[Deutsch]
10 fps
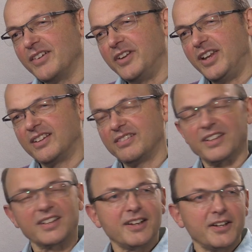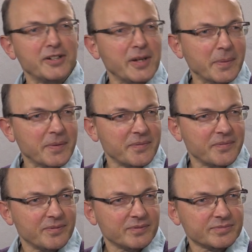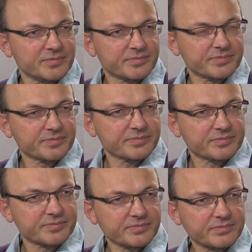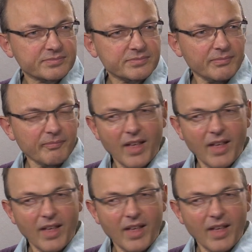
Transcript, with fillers: wenn wir nicht vegetarisch leben. Was passiert?